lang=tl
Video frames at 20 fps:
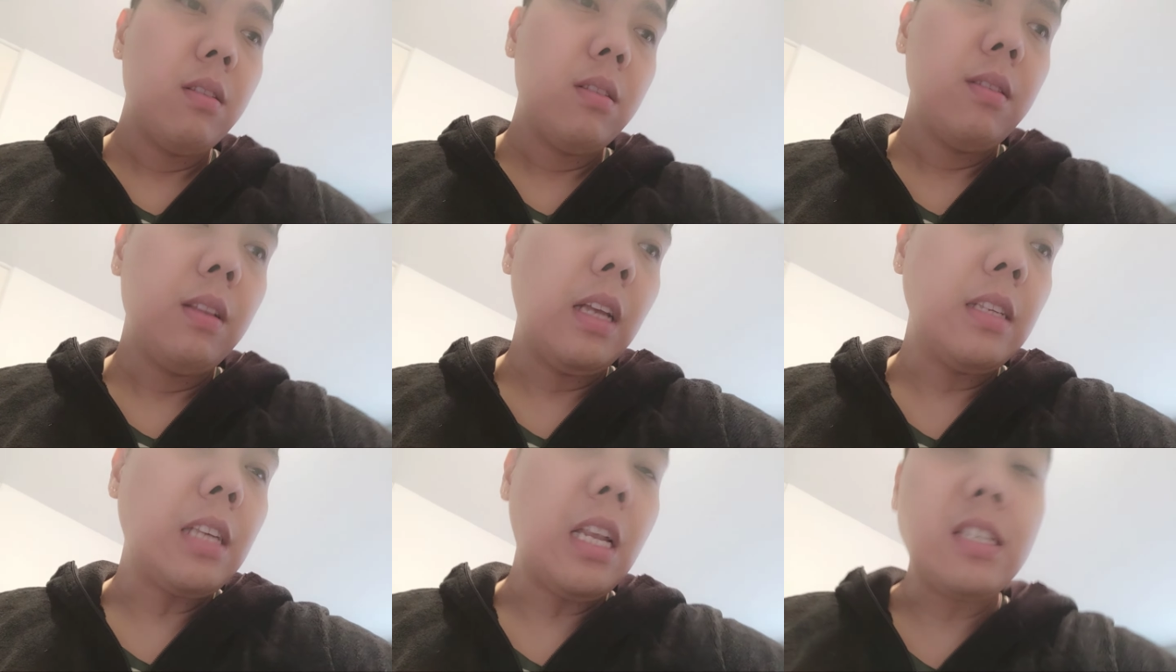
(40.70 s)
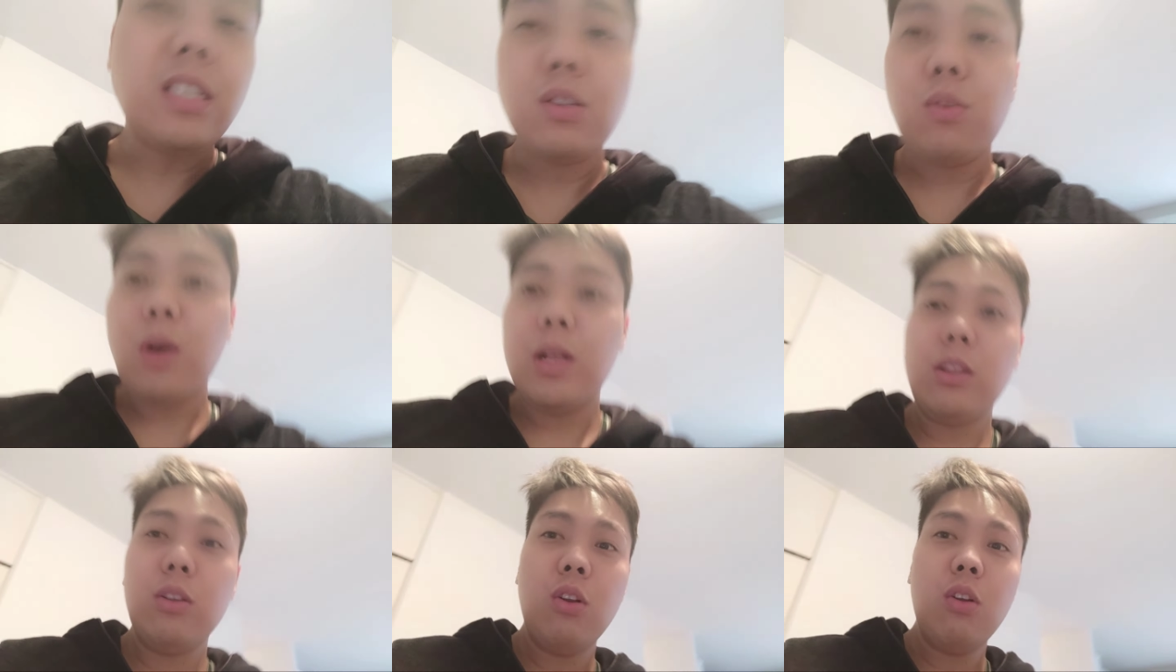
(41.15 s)
Tapos alas
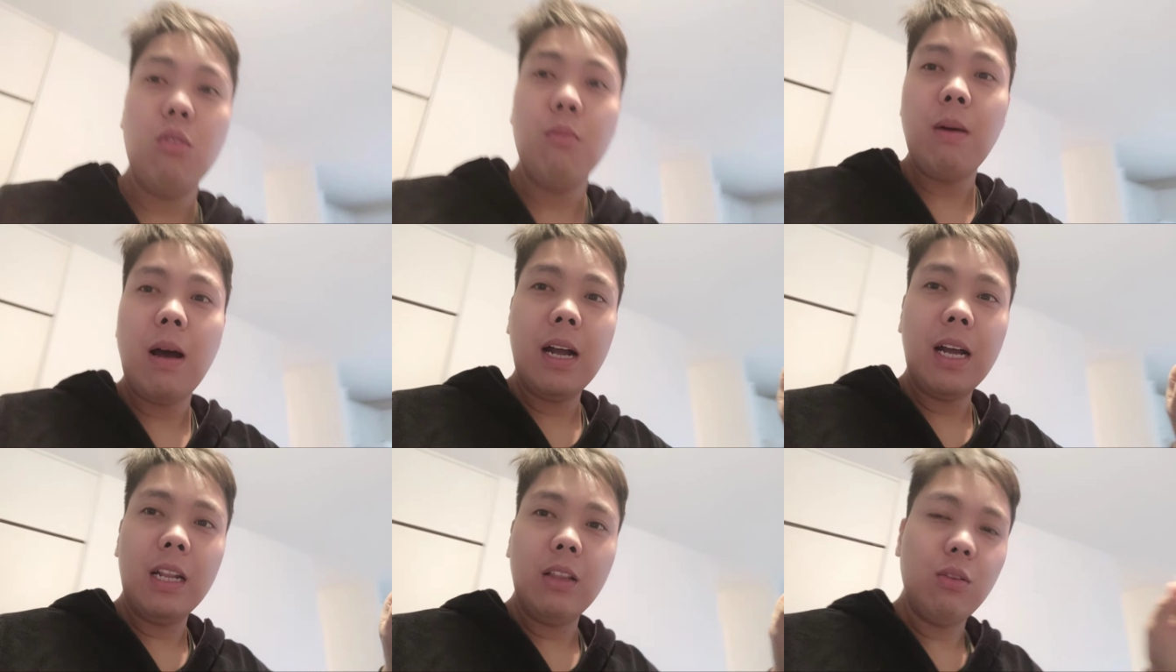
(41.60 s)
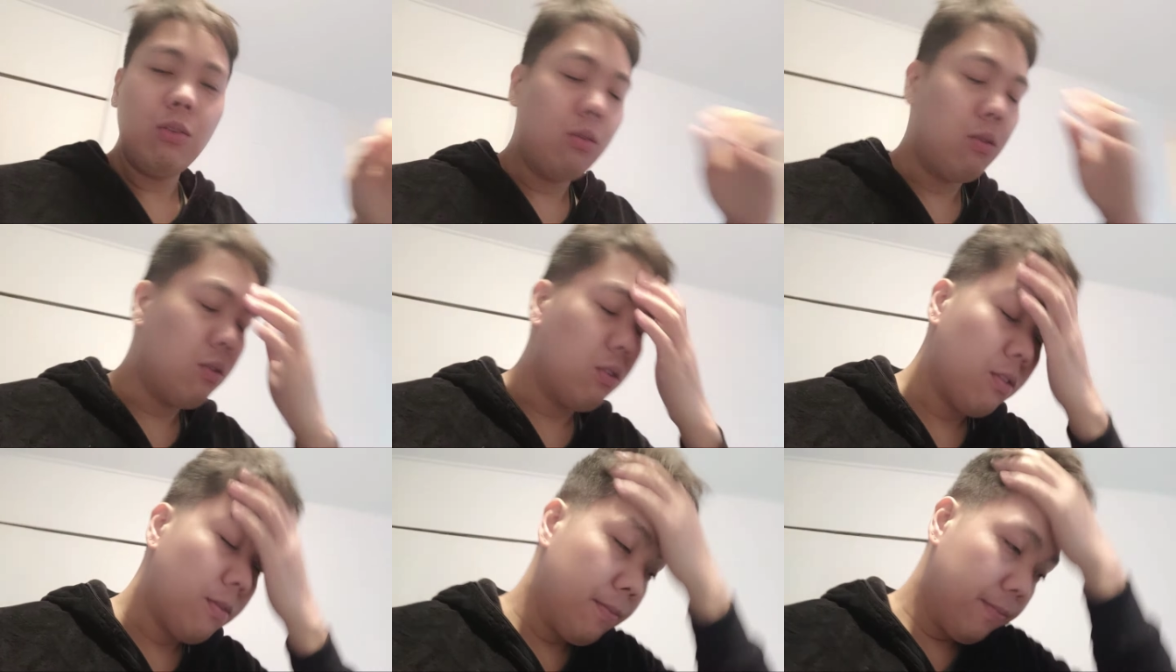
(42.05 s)
4 na umaga
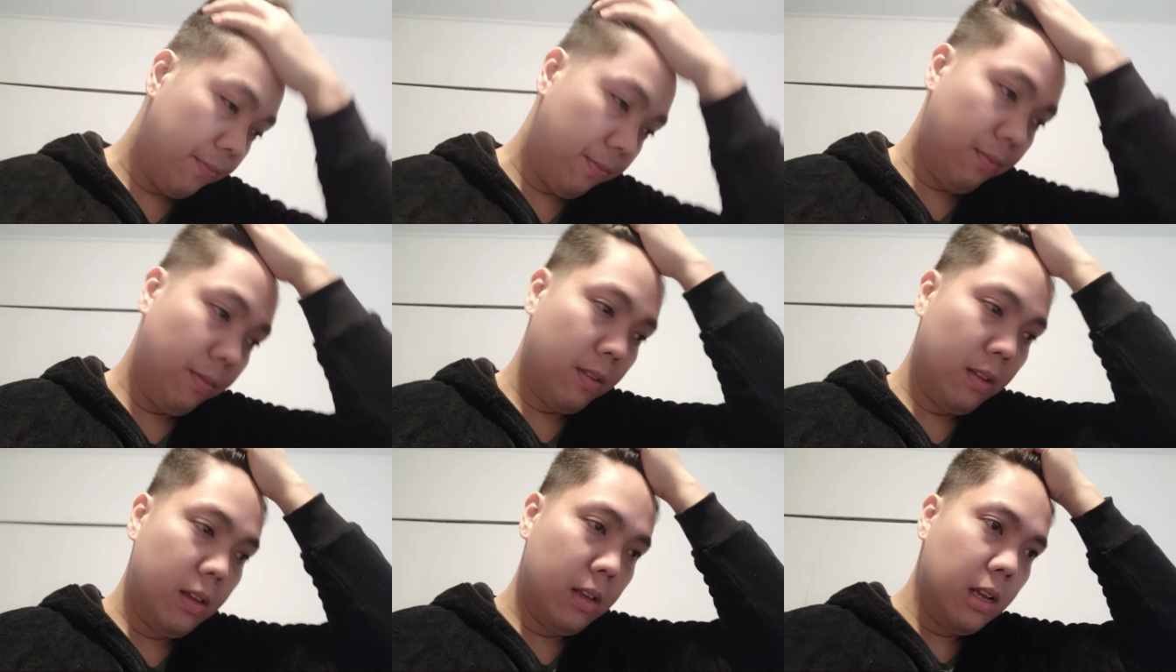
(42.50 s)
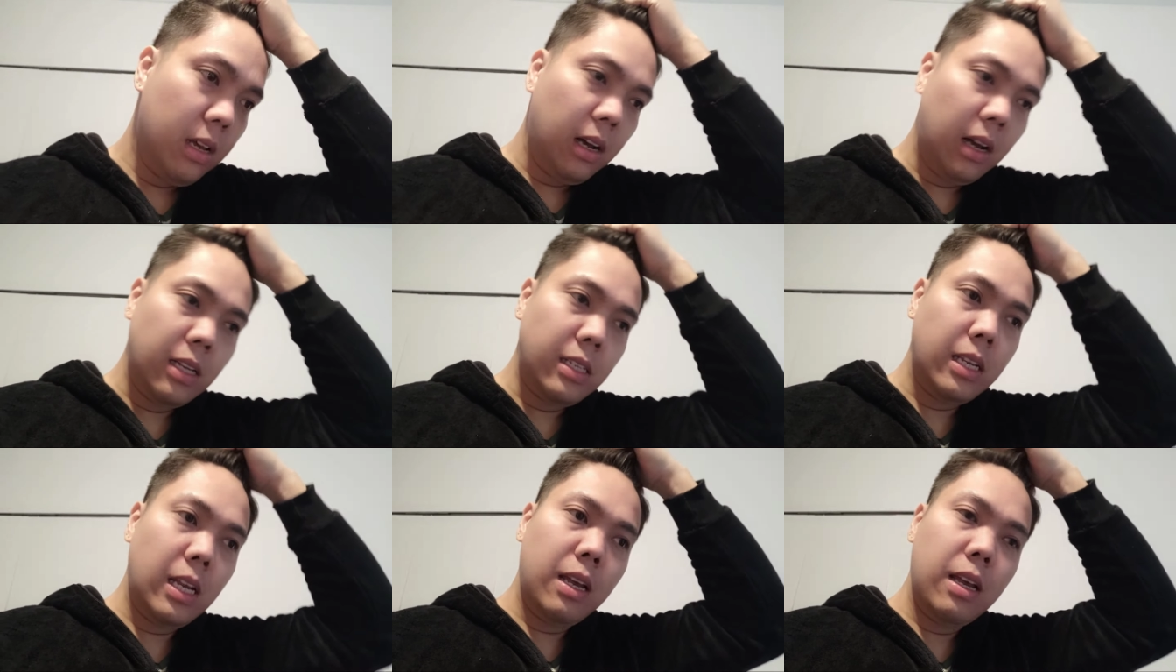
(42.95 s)
natulog.
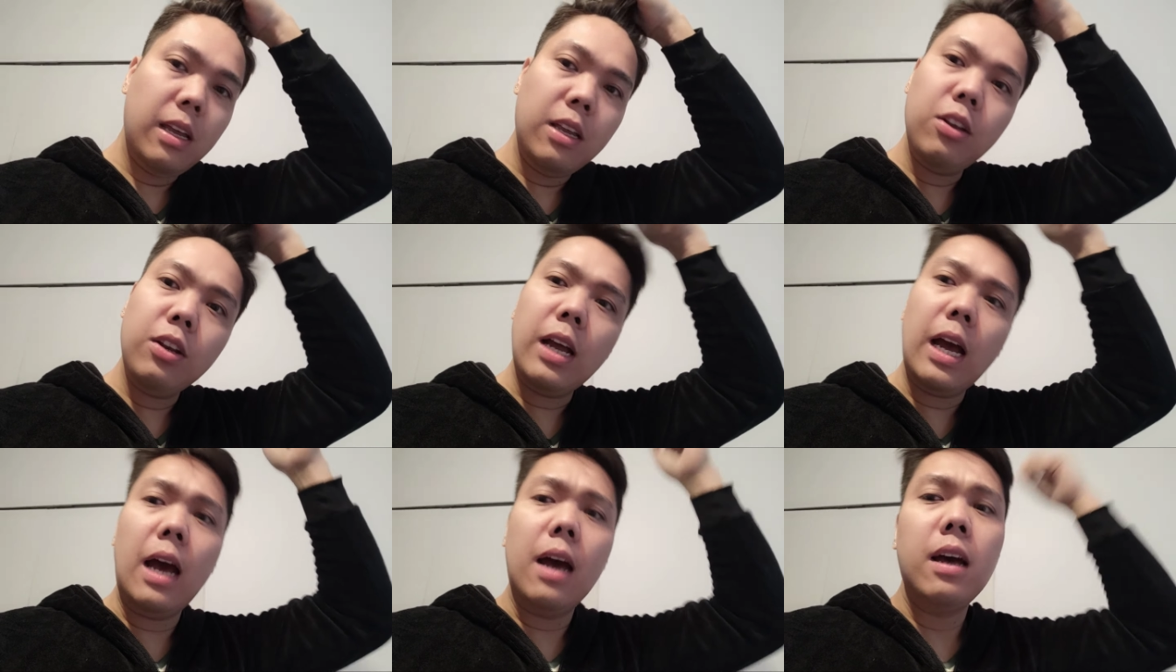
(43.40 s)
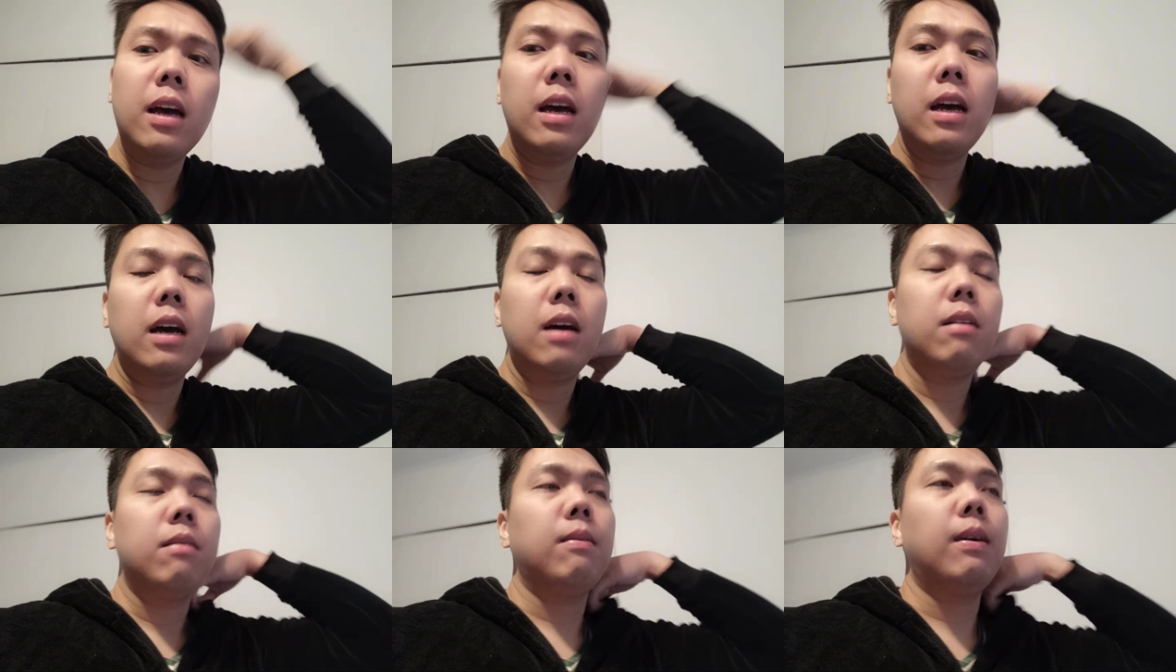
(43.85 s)
Kasi, yun nga,
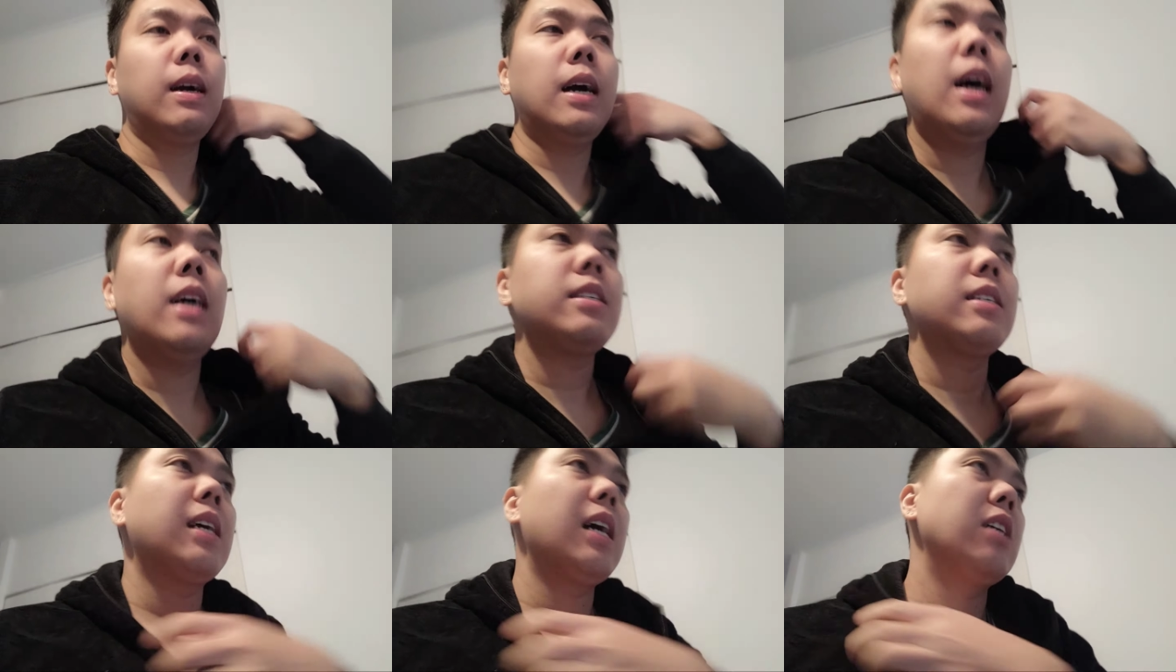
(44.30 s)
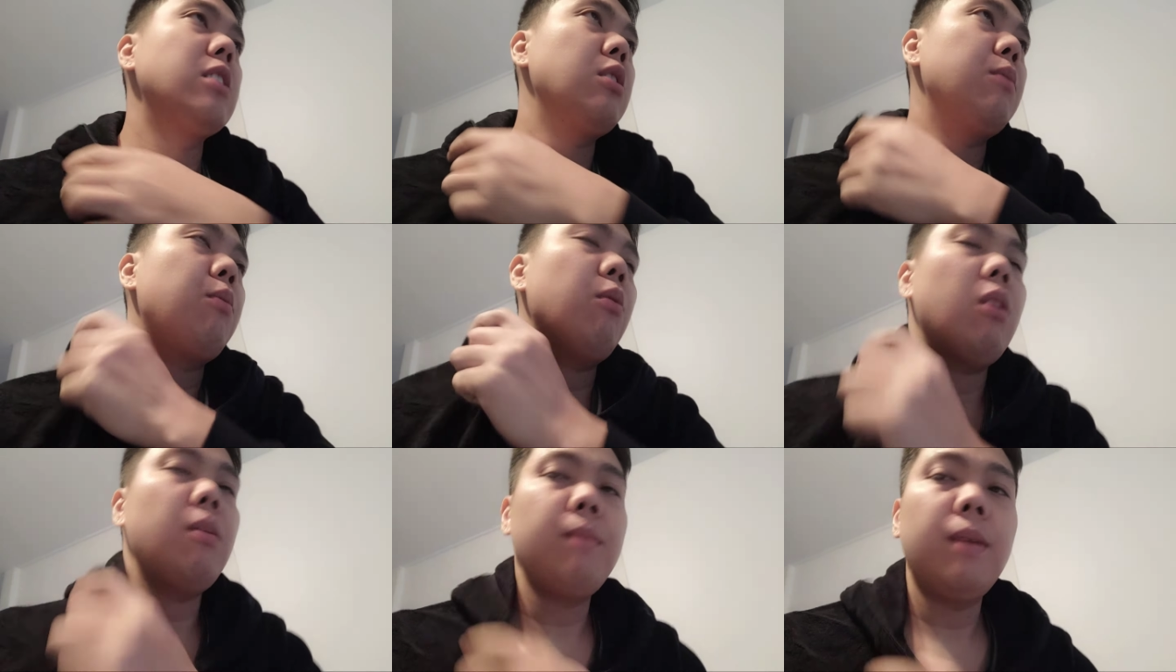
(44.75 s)

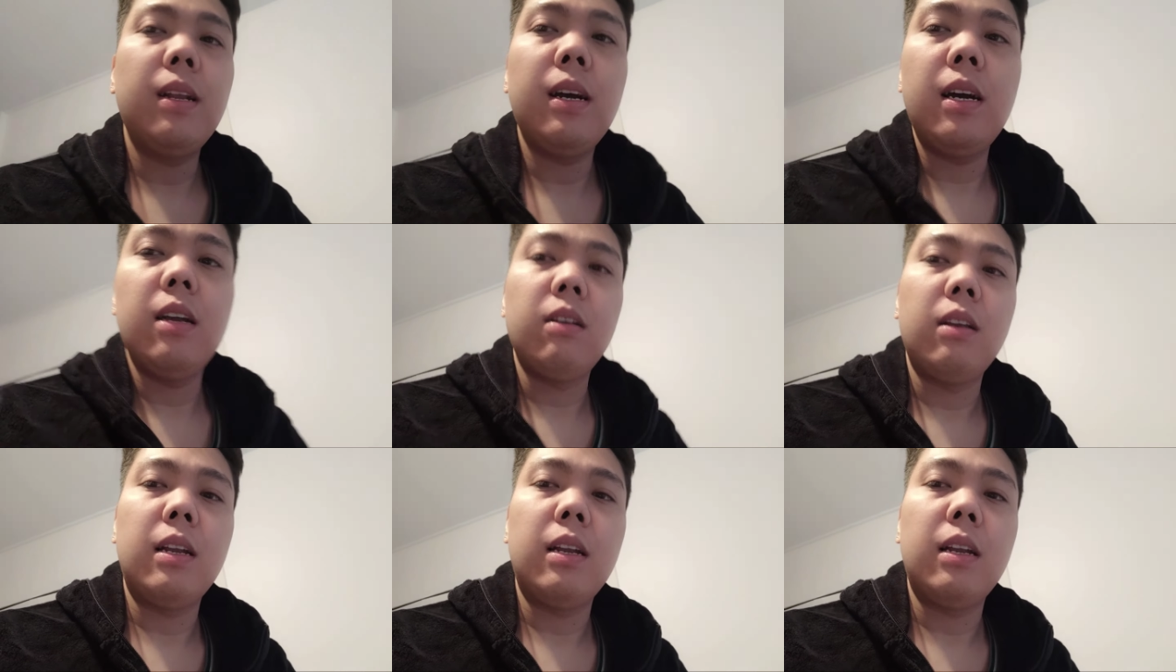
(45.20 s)
mag-aasikaso po kami ng, ano,